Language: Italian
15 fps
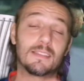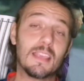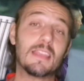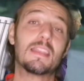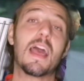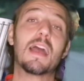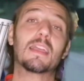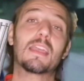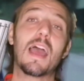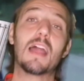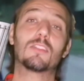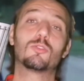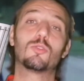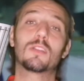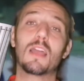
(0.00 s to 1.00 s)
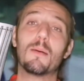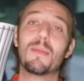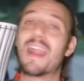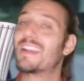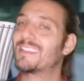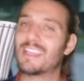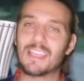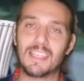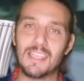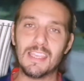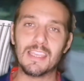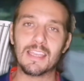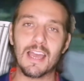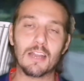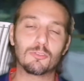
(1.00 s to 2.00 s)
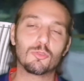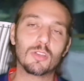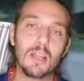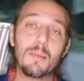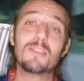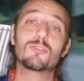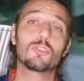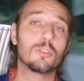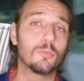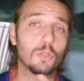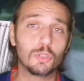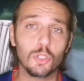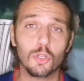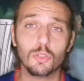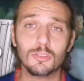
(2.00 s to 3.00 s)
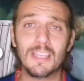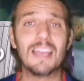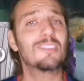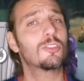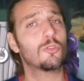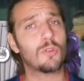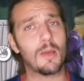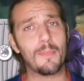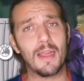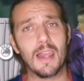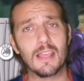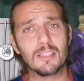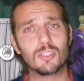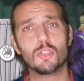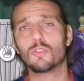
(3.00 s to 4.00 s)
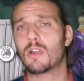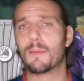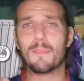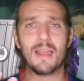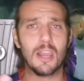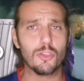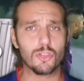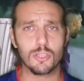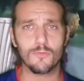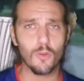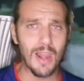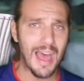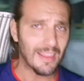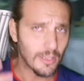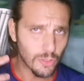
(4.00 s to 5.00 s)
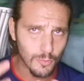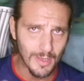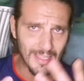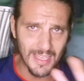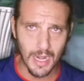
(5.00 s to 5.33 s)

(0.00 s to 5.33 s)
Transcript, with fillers: Segna anche Arthur Cabral, The King Arthur Cabral, sono molto contento in una bella azione, una bella scivolata, insomma,